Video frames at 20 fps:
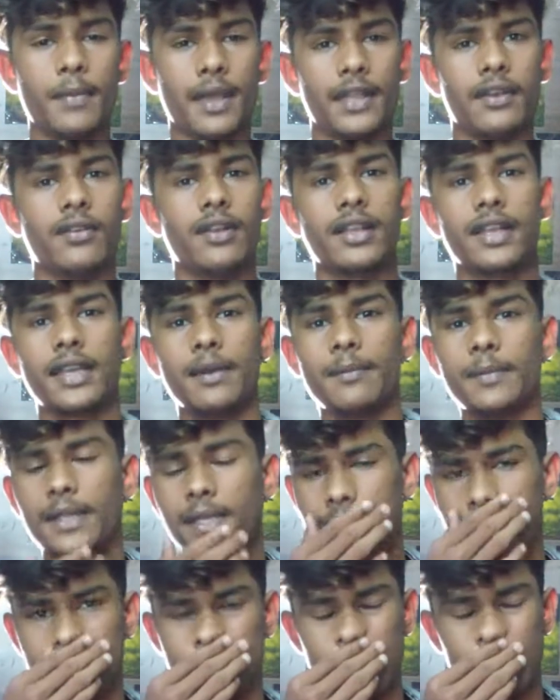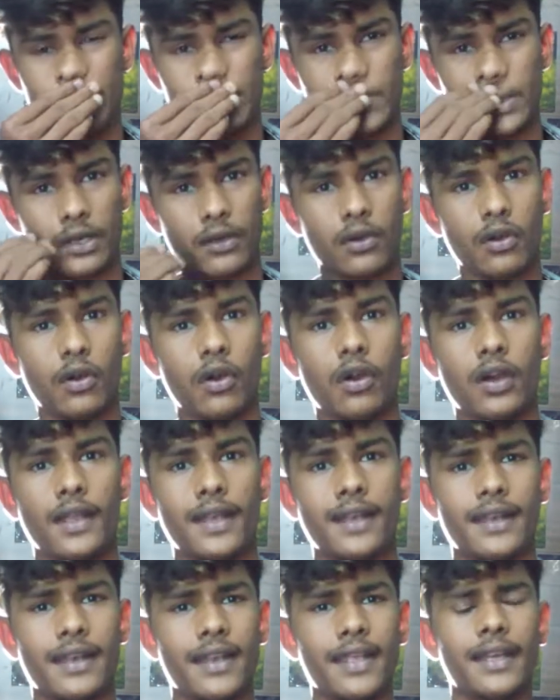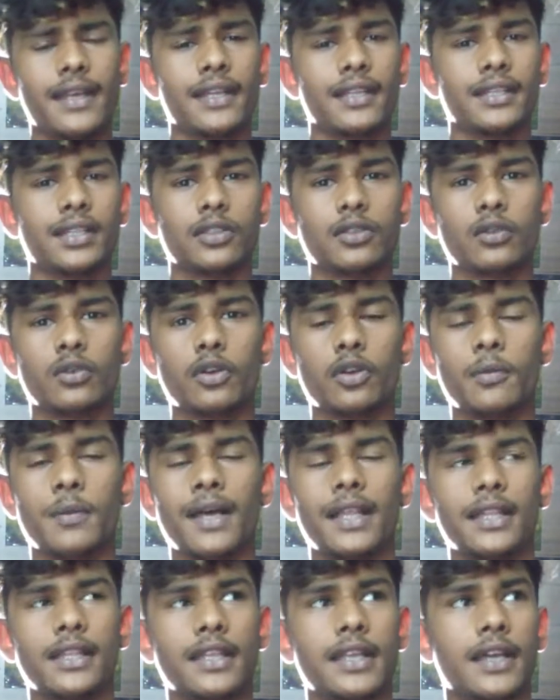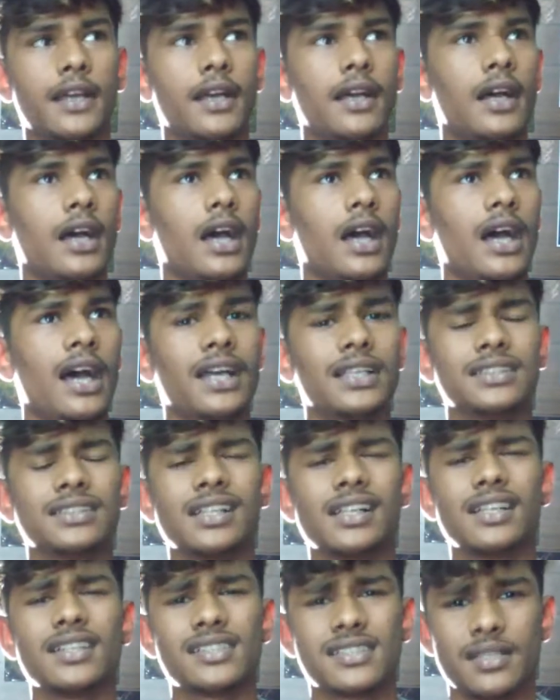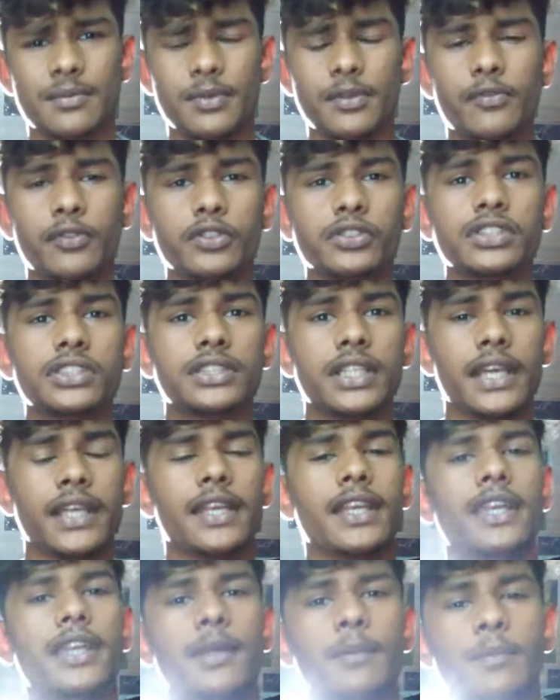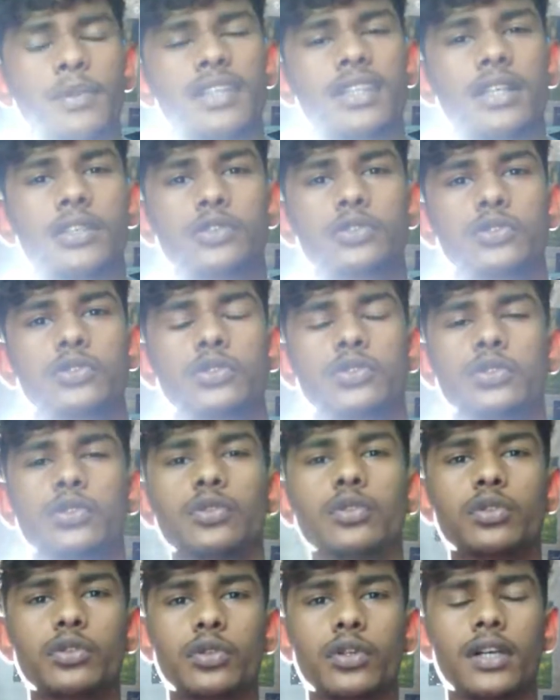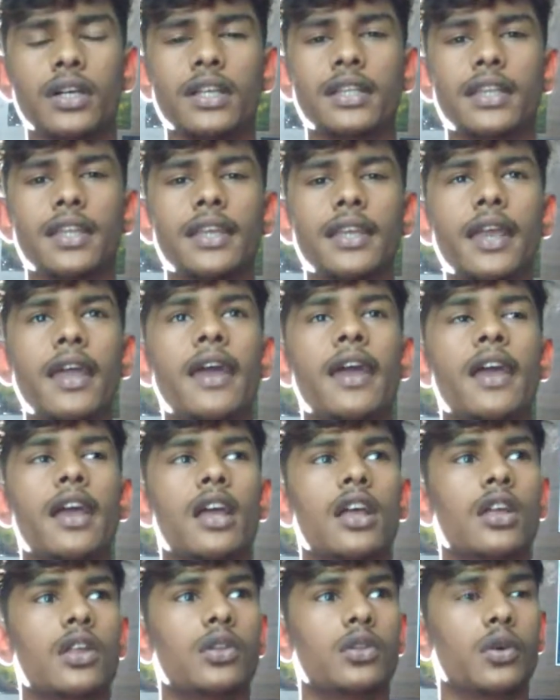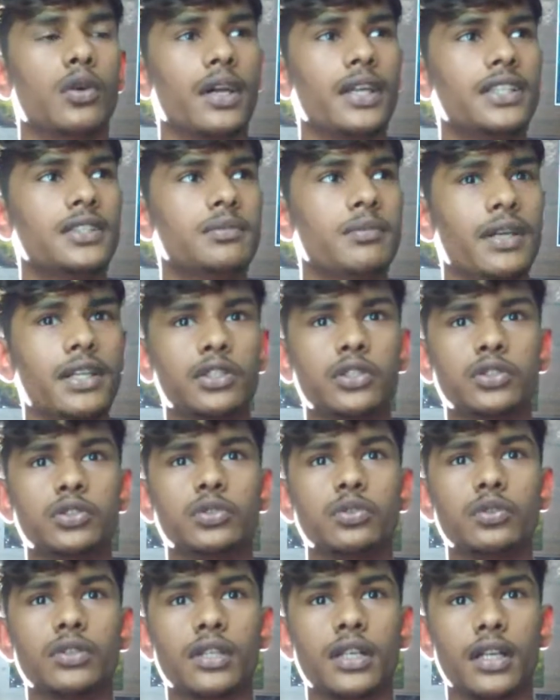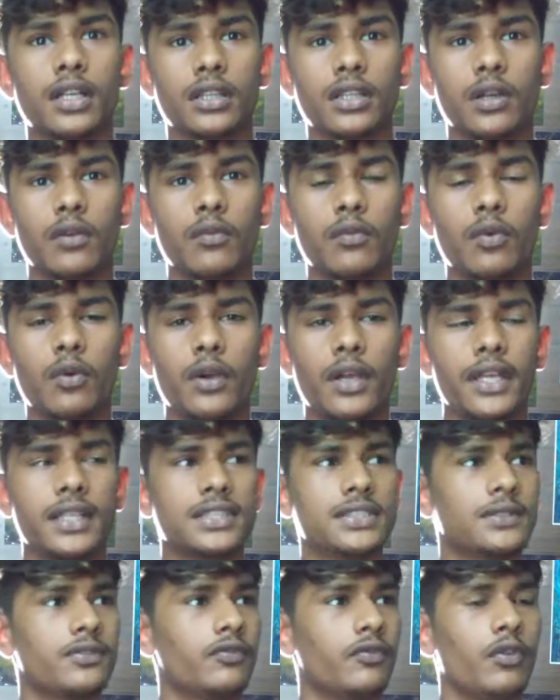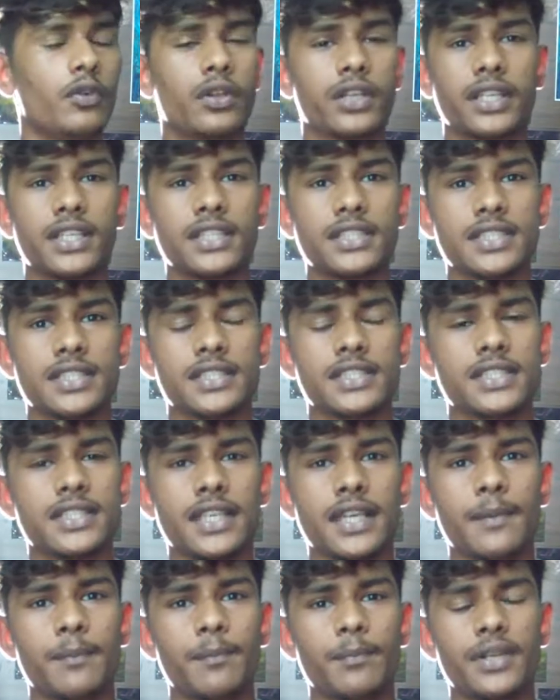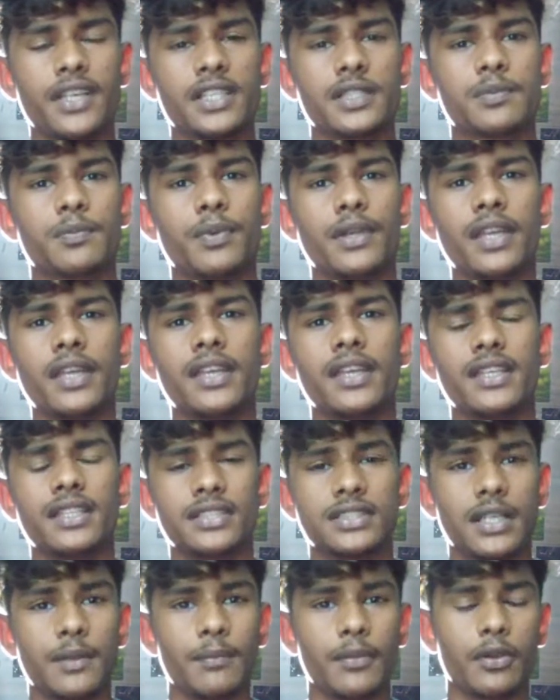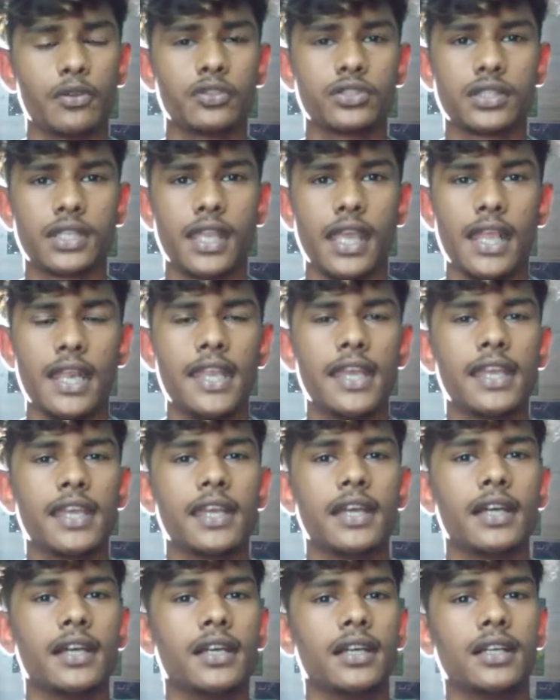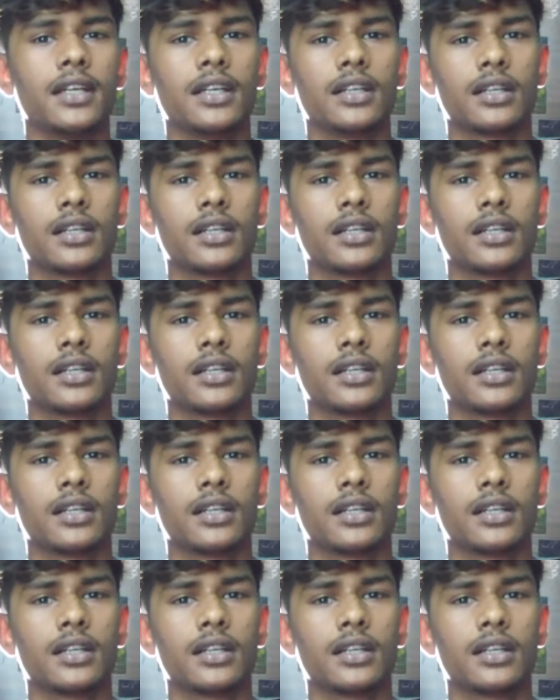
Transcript: मैनुअल कैमरे के हिसाब से रखो और नहीं करता तो कोई बात नहीं आजकल के सभी फ़ोन टेन तक शूट तो करते ही हैं तो गाइज़ मैं जो शूट करता हूँ वो है 4K 60 FPS पे जब मेरे को स्केलिंग या